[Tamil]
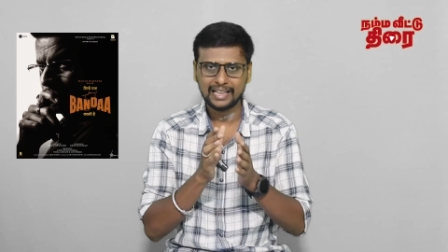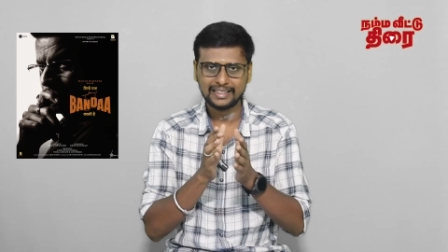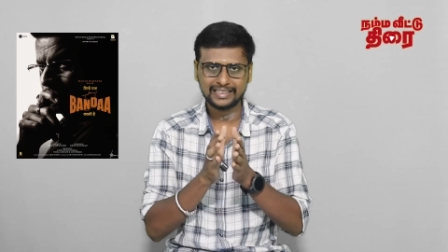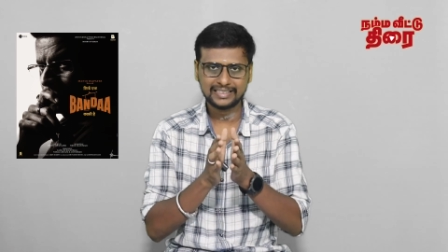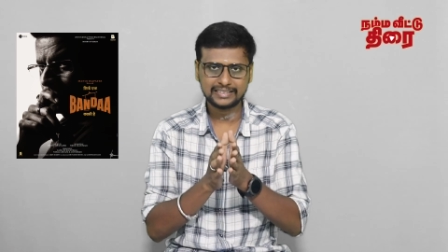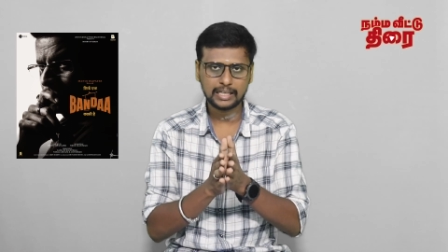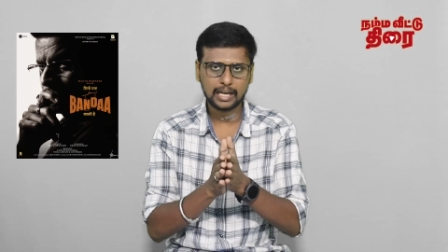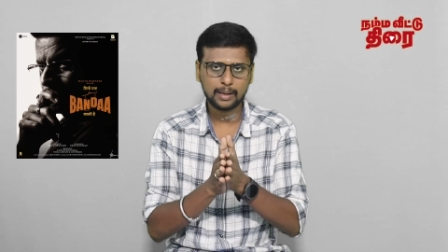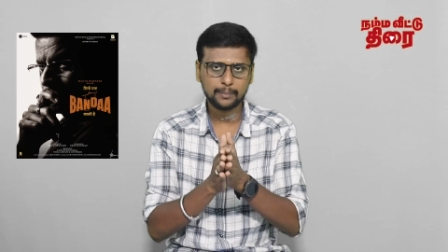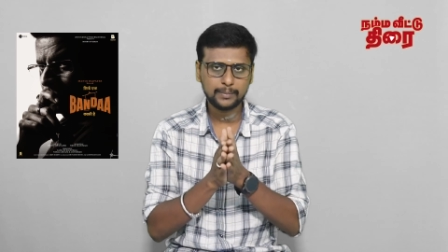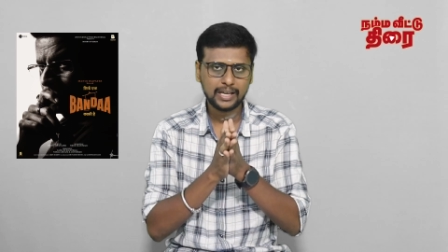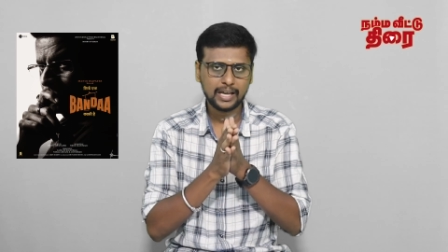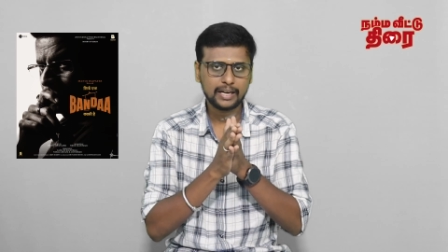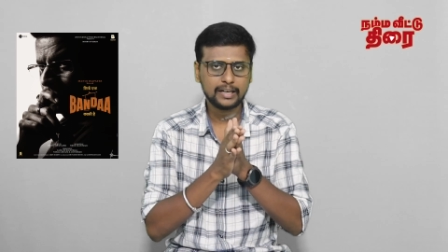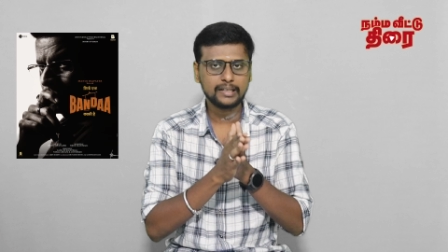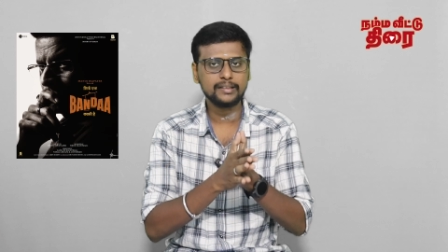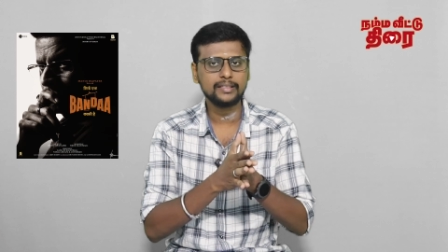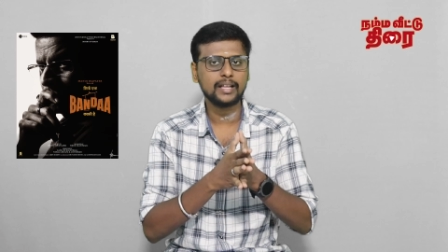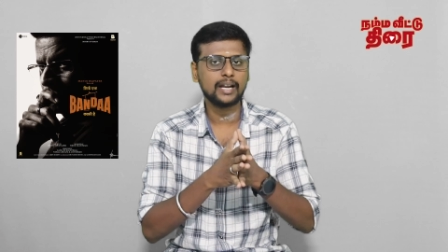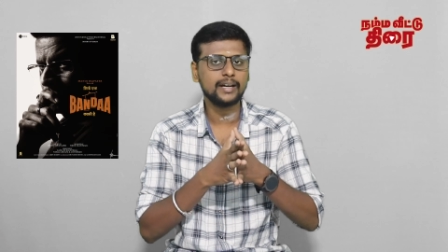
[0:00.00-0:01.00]
அந்த
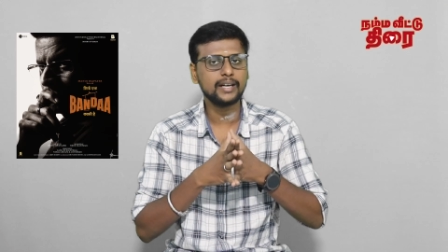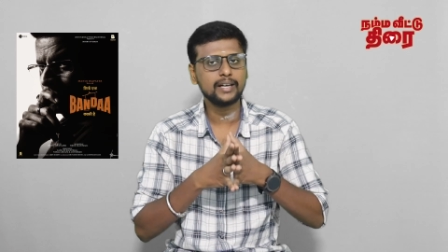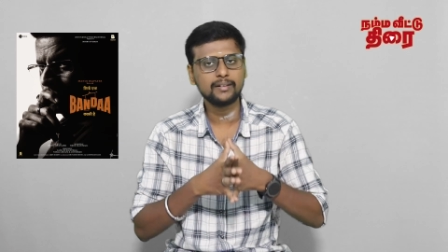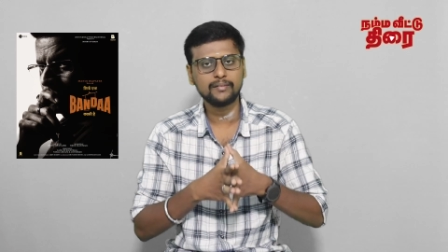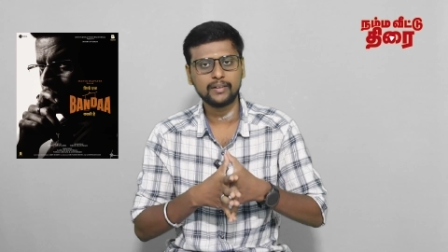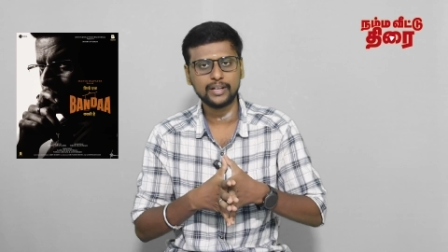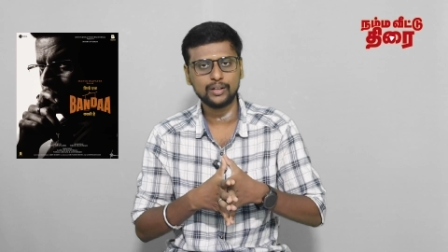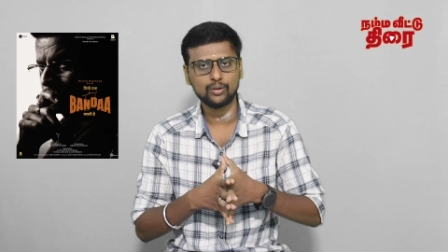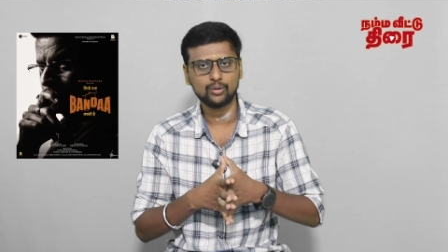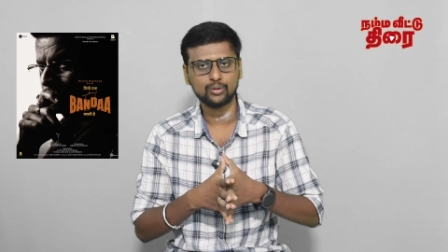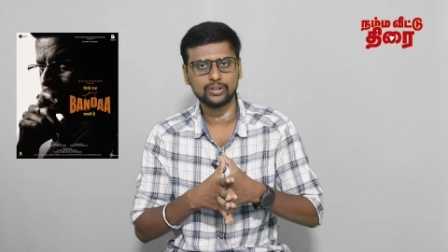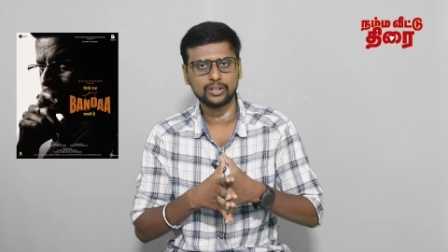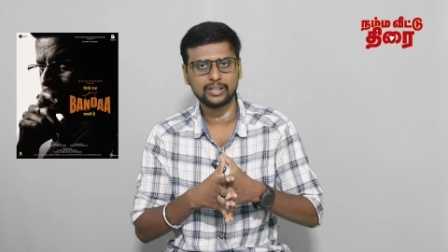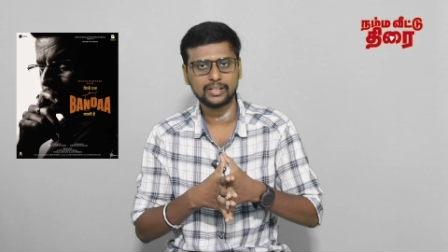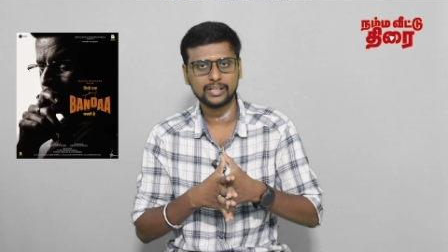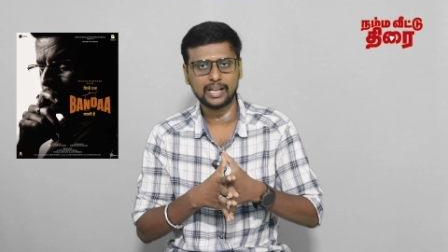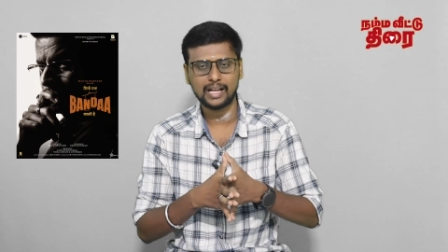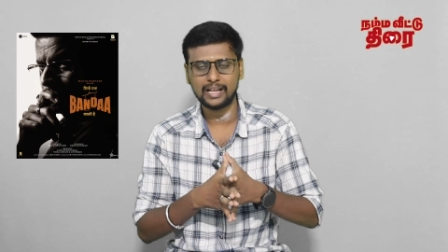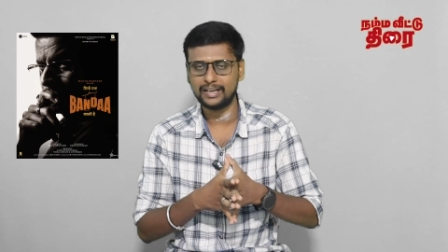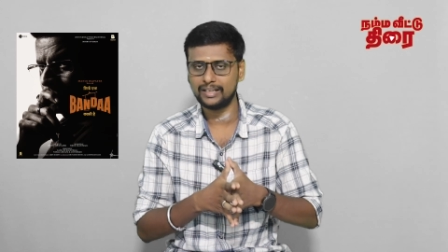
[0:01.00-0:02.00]
சாமியாருக்கு தண்டனை வாங்கி
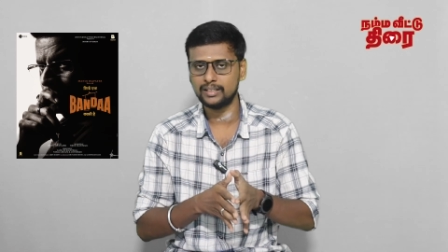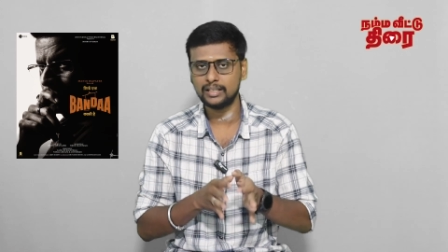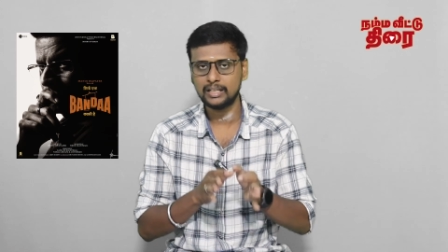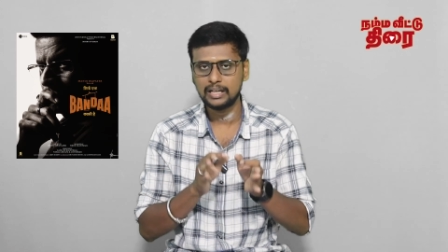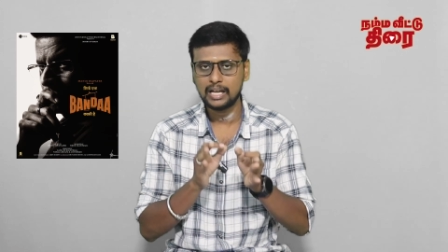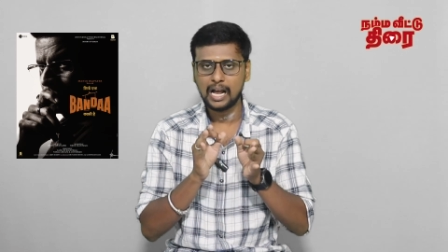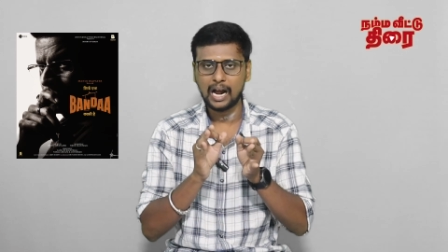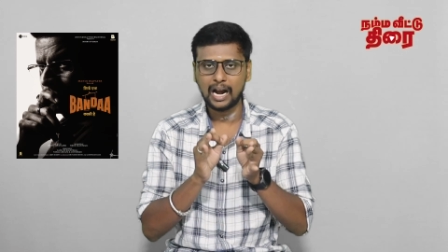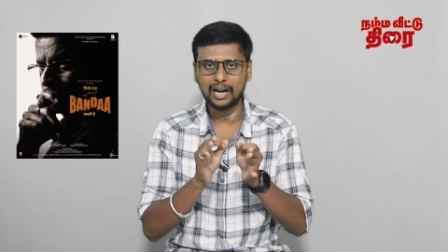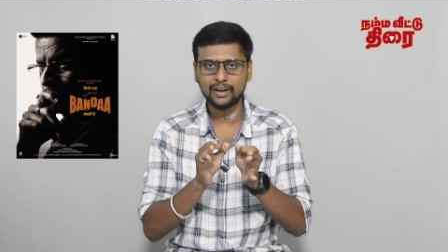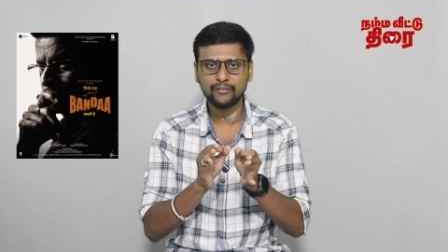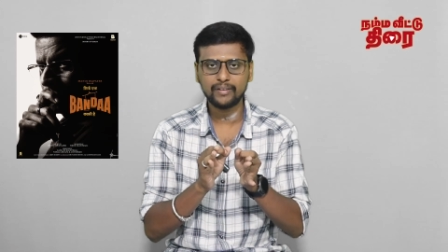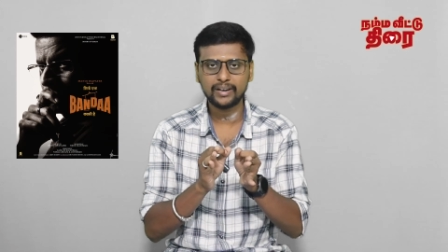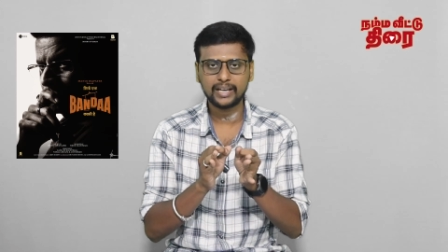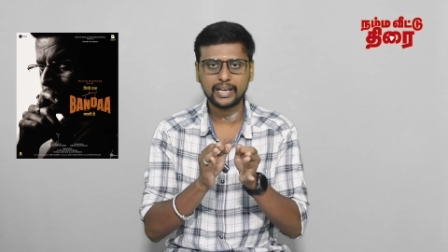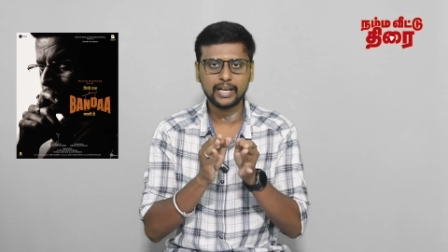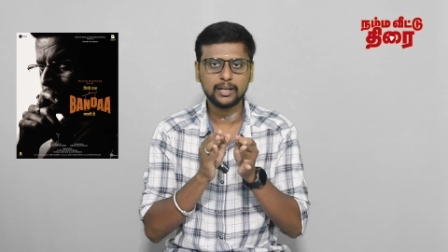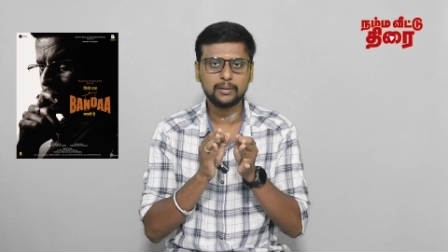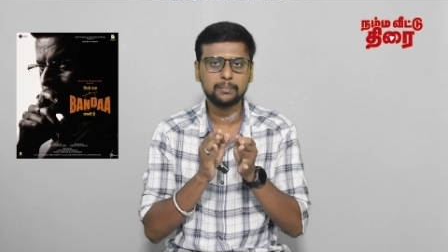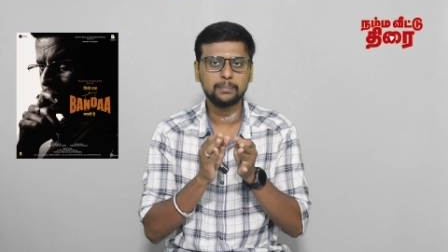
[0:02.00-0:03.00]
கொடுத்துருக்கிறாரு
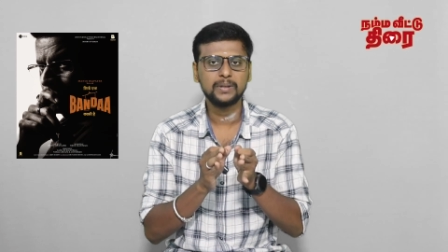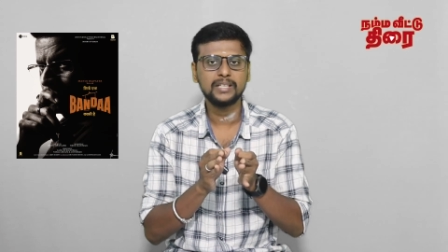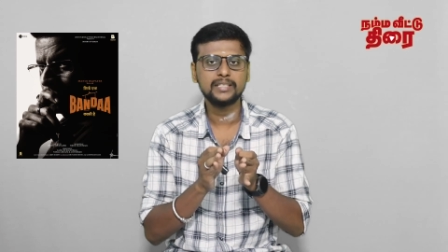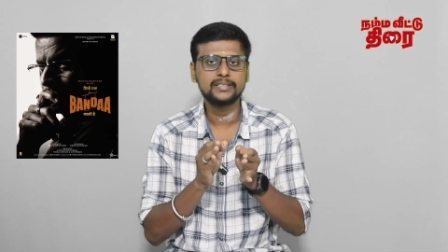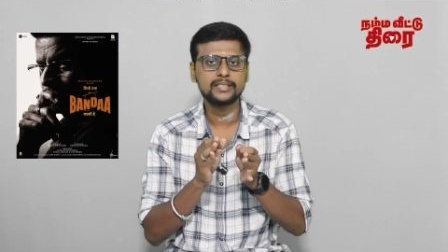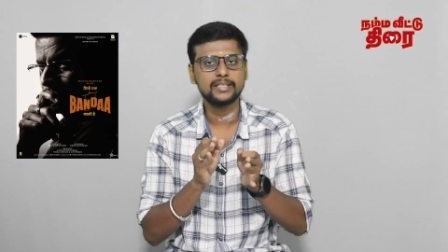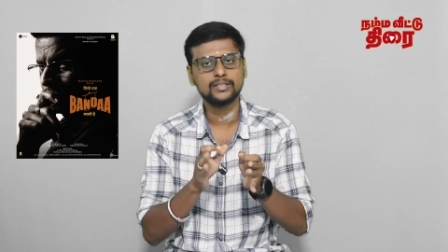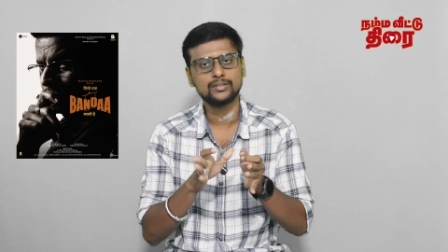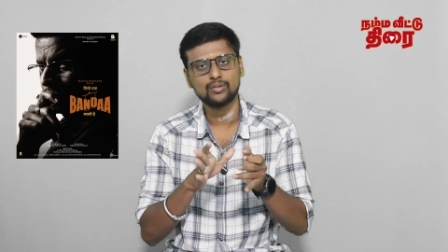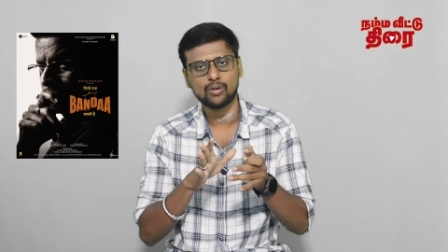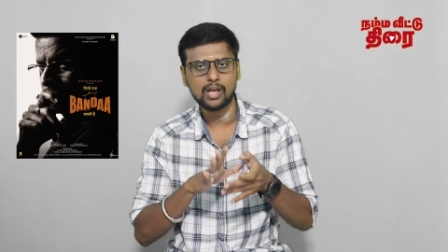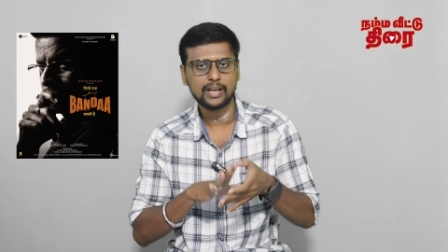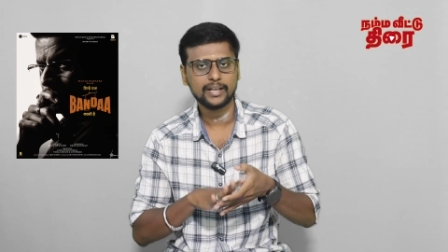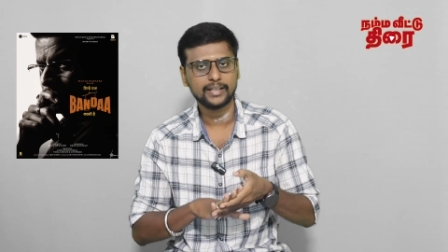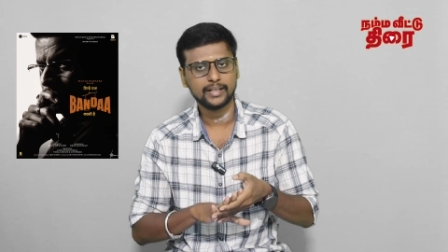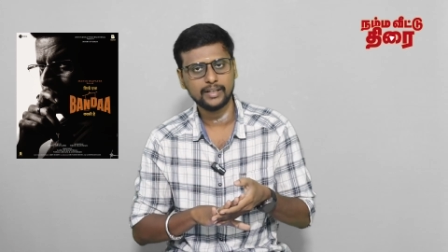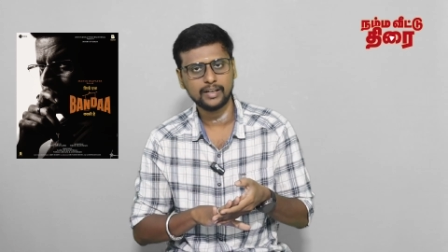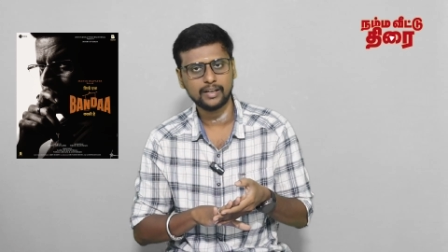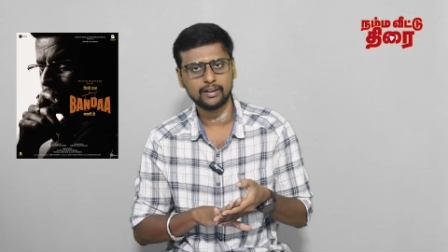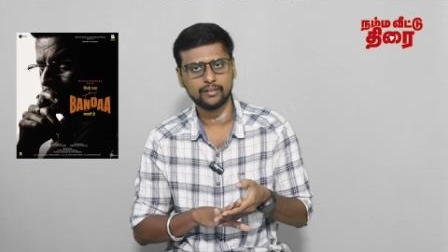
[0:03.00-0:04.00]
அட்வொகேட் பி சி
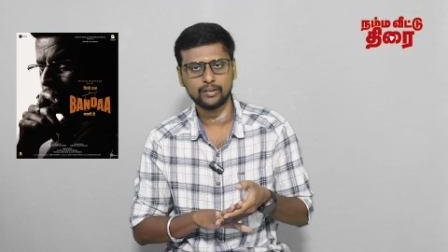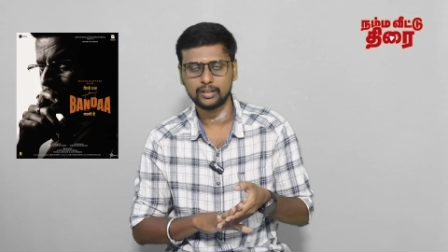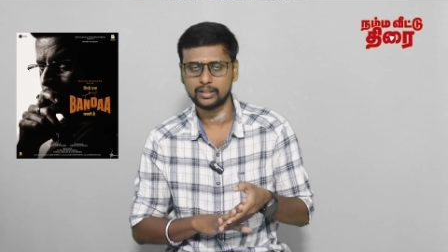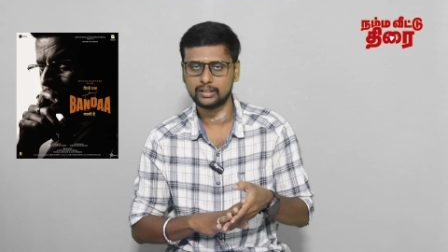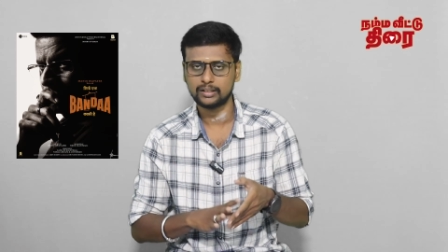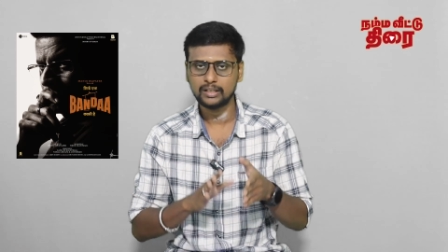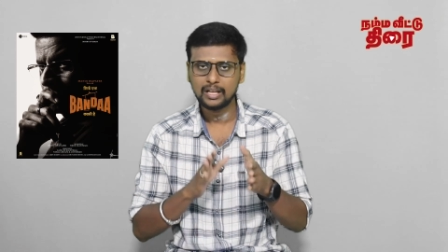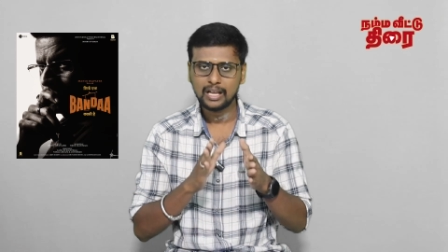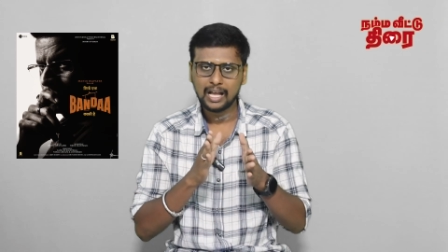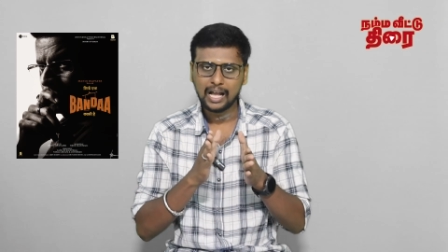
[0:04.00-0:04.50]
சுலாங்கின்றவர்